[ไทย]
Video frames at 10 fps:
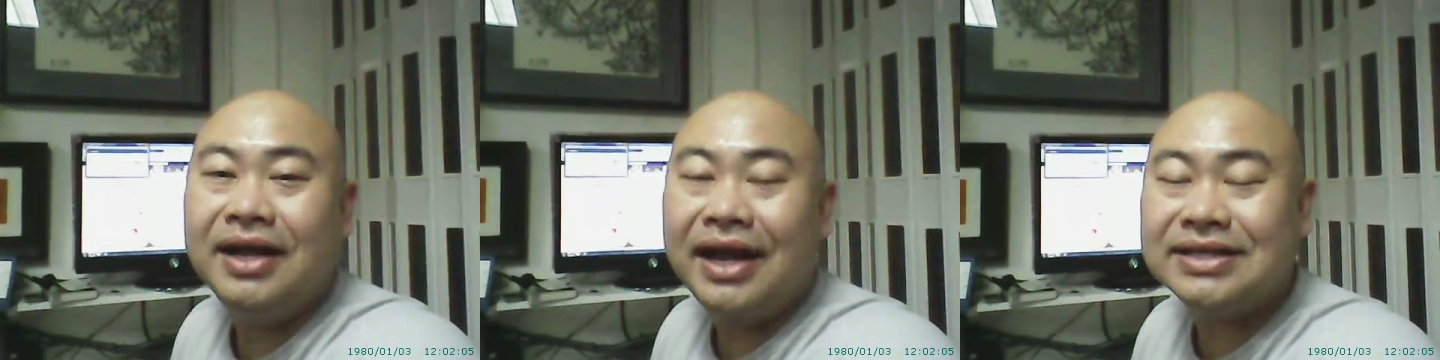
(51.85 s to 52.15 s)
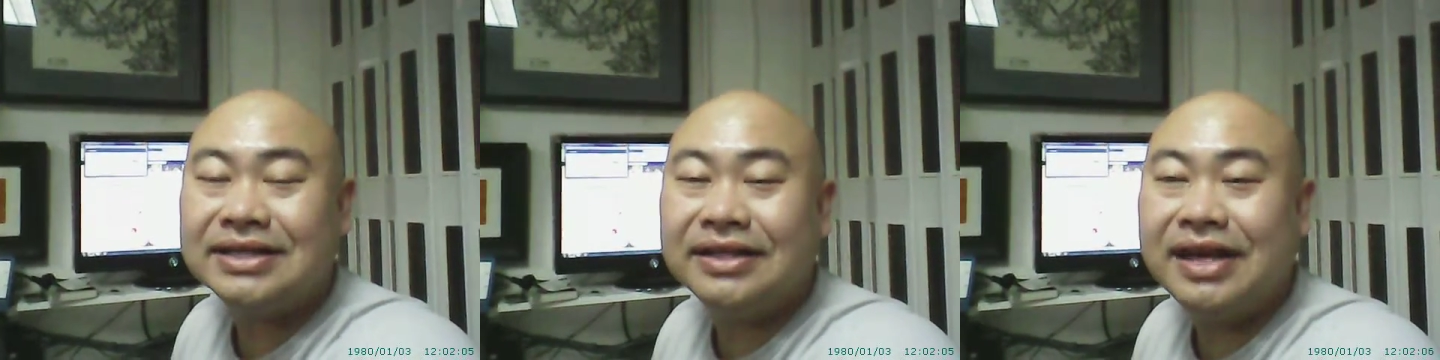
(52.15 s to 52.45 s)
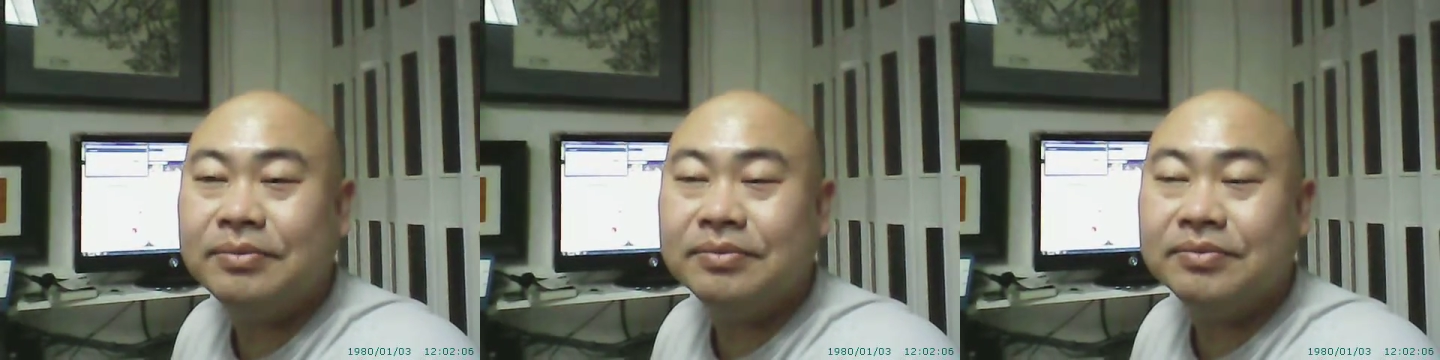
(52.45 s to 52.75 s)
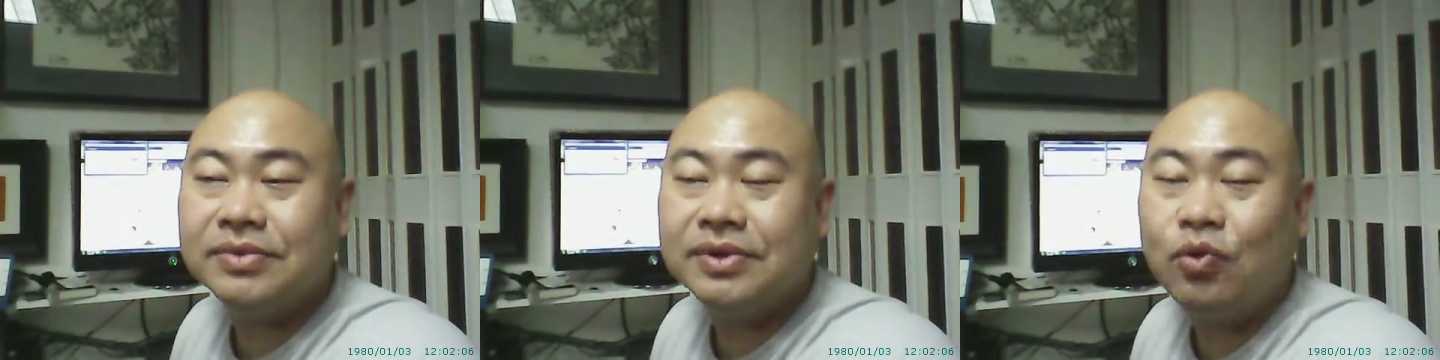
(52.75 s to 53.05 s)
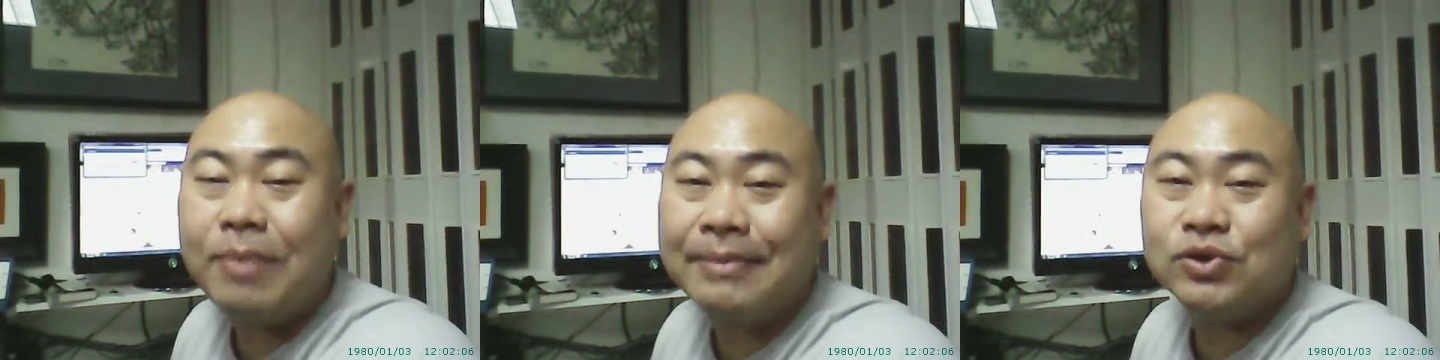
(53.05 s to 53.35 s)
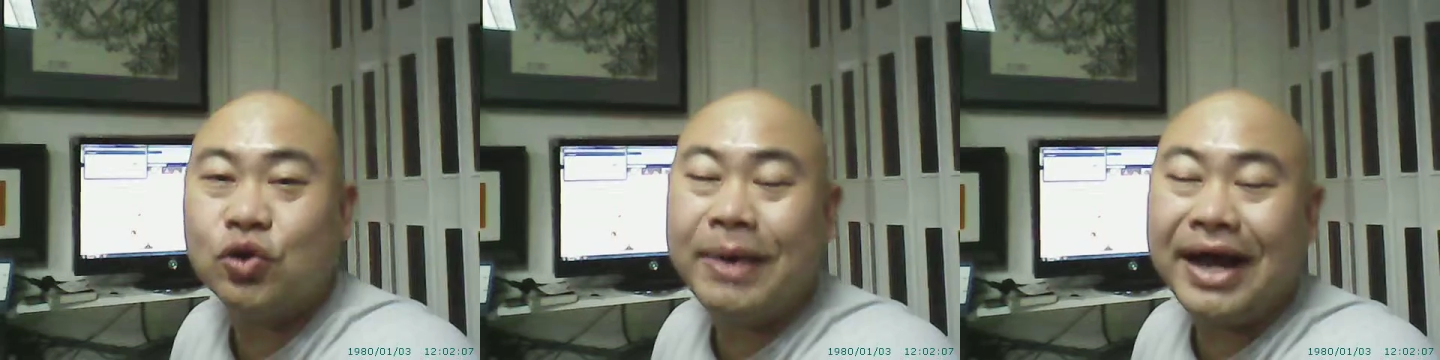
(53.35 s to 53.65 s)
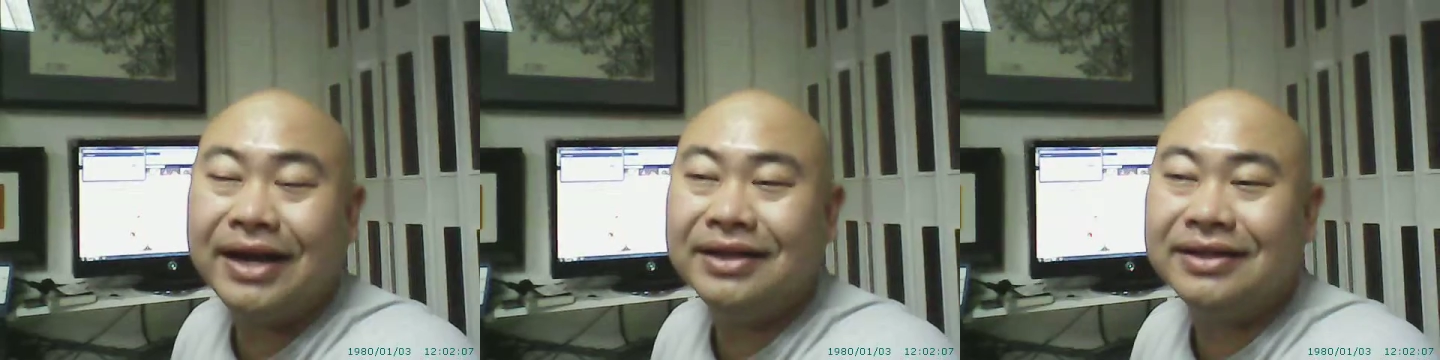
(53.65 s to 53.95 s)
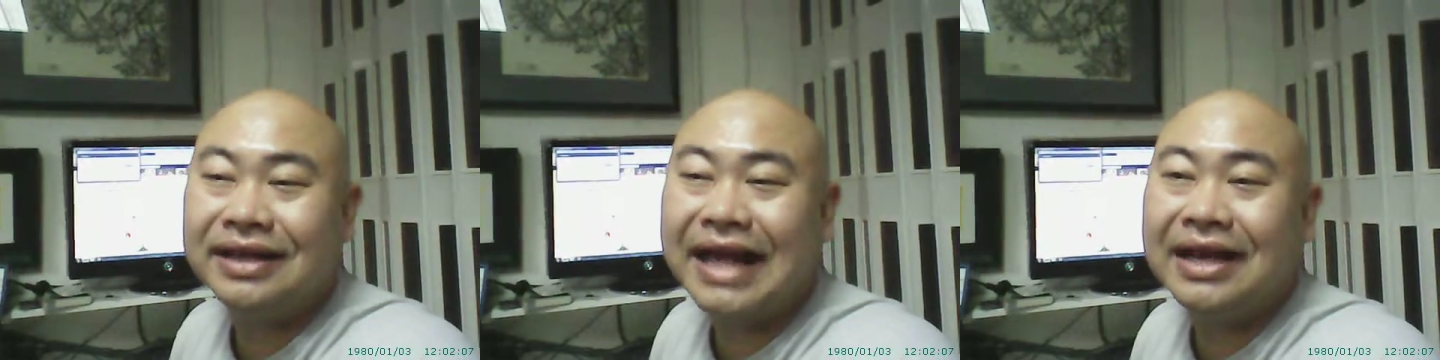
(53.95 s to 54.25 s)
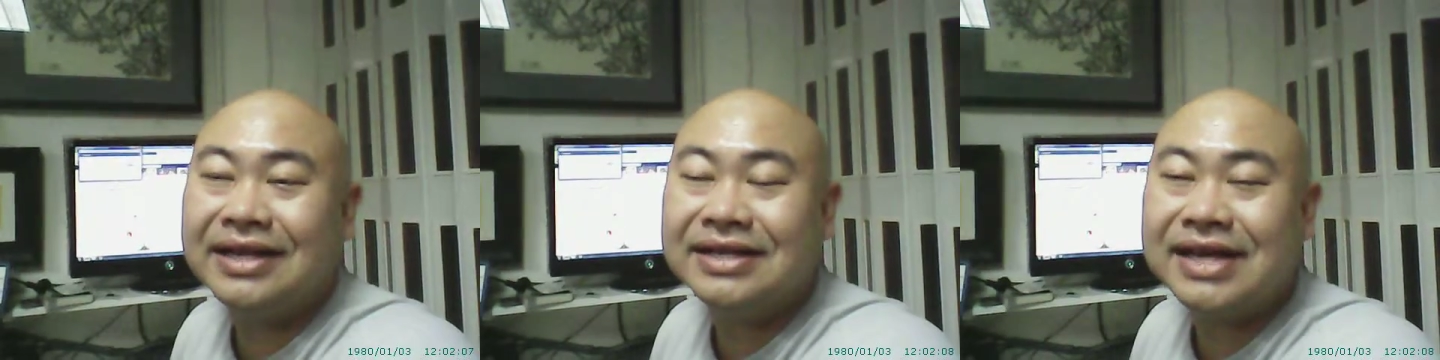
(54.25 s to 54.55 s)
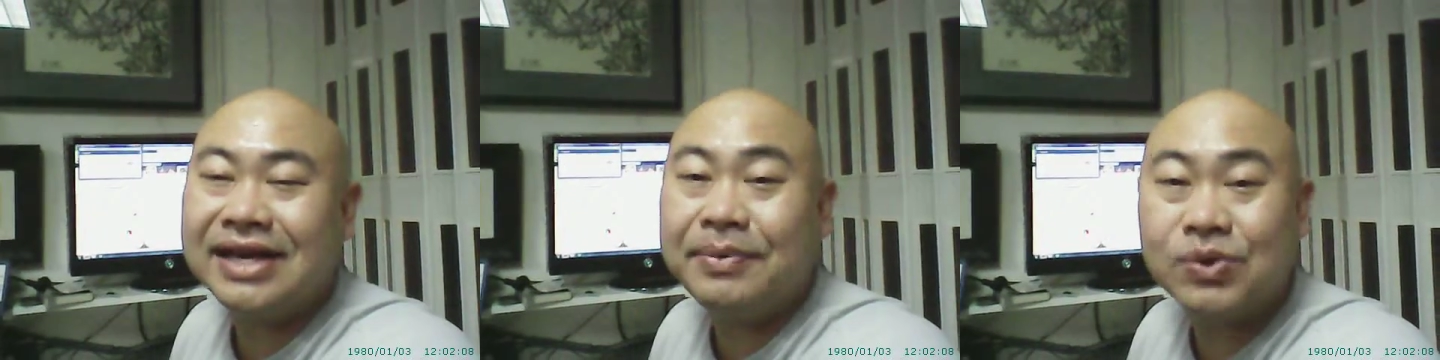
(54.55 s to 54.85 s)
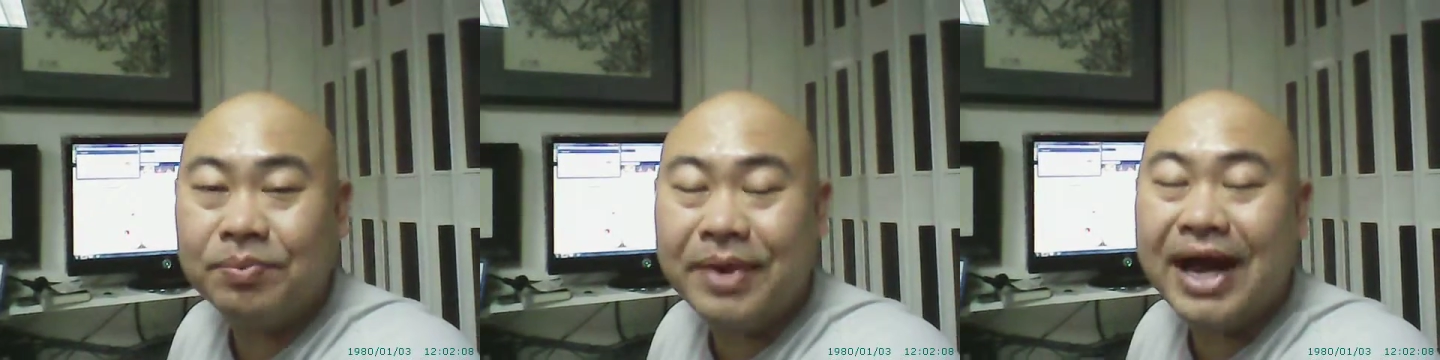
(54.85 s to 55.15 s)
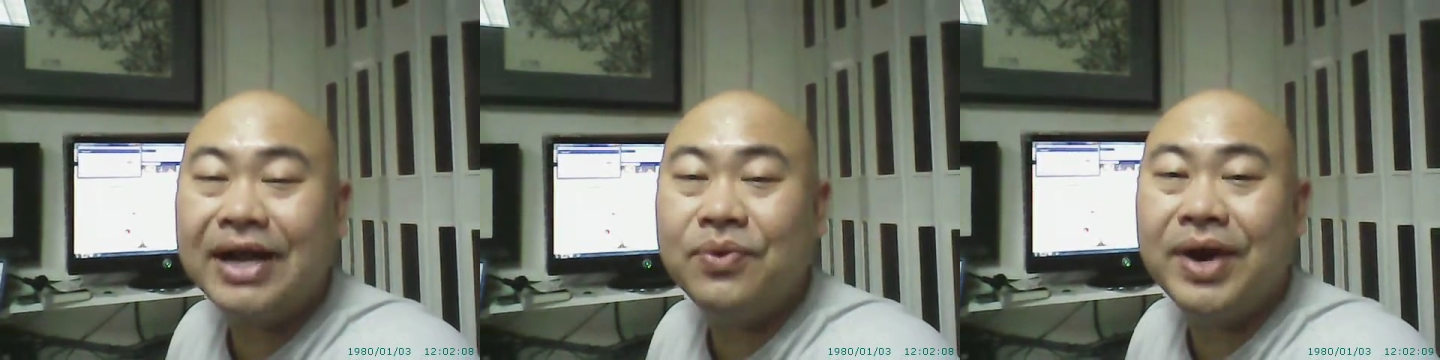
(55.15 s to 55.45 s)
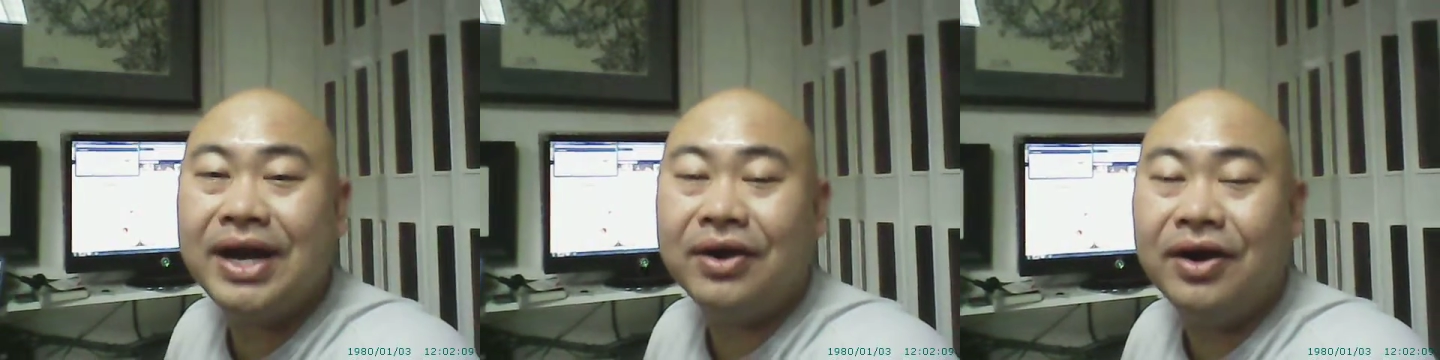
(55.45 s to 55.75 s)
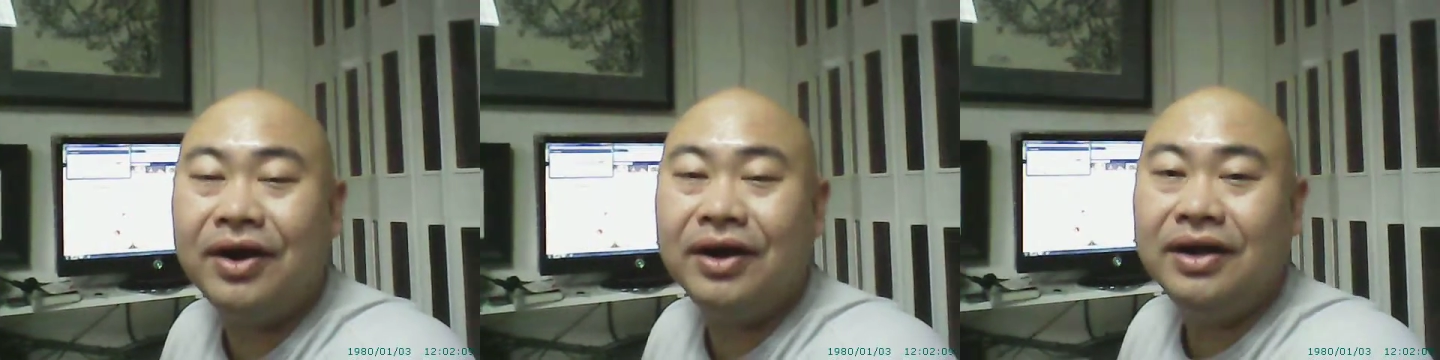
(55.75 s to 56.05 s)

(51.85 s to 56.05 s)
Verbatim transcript: อาจารย์จะเตรียมรูปแบบสุขภัณฑ์ต่างๆที่จะใช้ในวันศุกร์ให้ด้วยแล้วก็